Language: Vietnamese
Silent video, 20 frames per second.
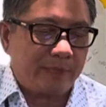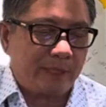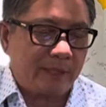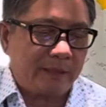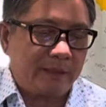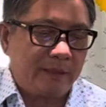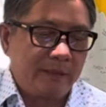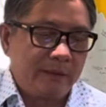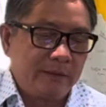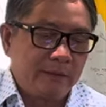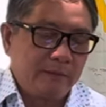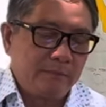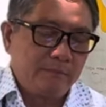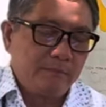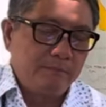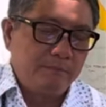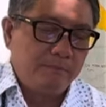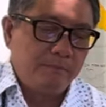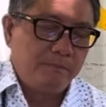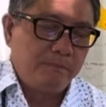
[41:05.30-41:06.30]
trách
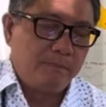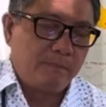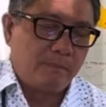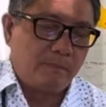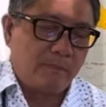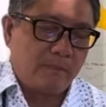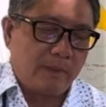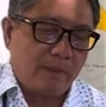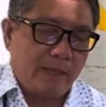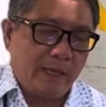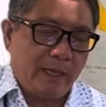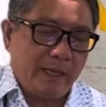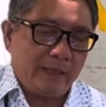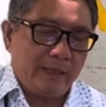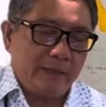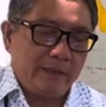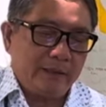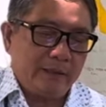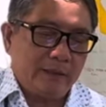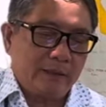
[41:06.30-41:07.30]
hai
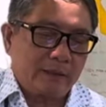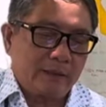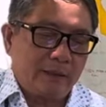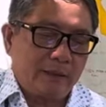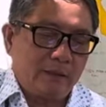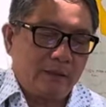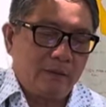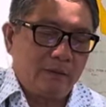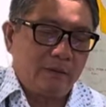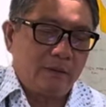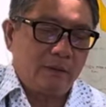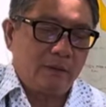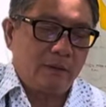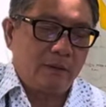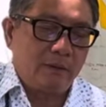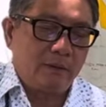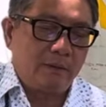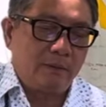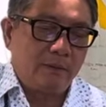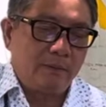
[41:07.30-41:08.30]
lĩnh vực là lừa
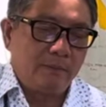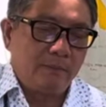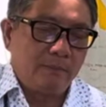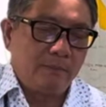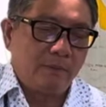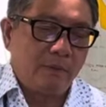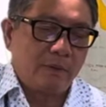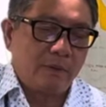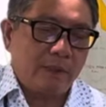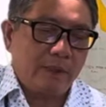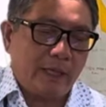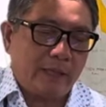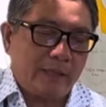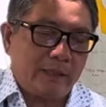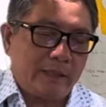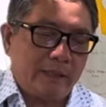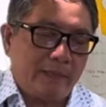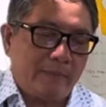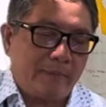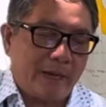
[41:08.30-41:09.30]
buôn
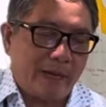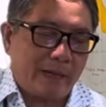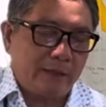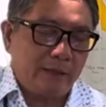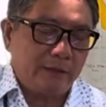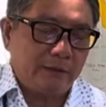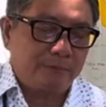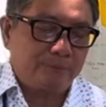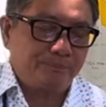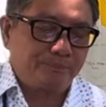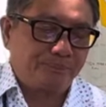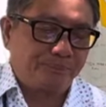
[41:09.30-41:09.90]
dân và bán nước